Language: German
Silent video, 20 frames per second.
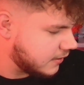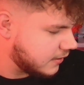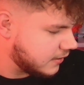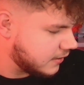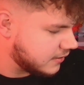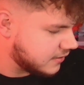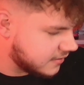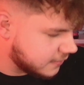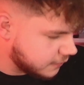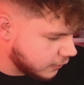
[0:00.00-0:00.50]

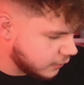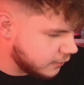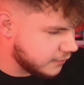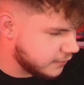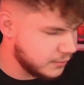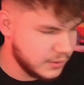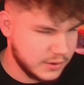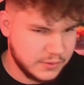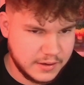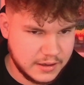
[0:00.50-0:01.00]
12
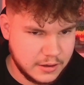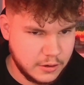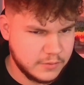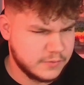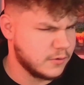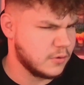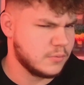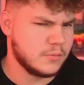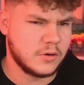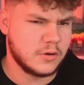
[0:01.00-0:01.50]
mir verkauft,
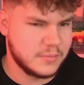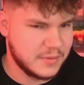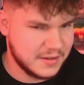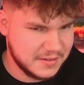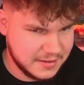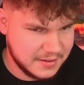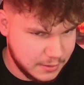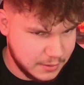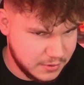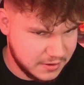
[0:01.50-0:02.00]
warum auch immer
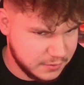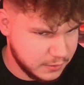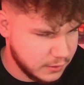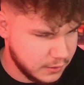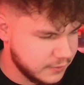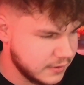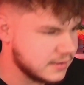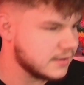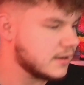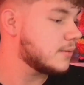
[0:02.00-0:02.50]
sie 3 bis
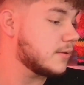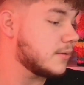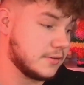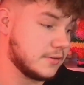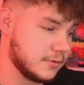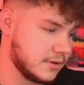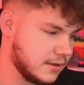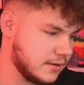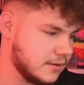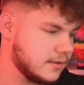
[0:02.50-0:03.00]
12 hatte, aber ist
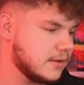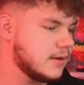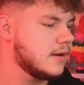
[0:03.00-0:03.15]
okay.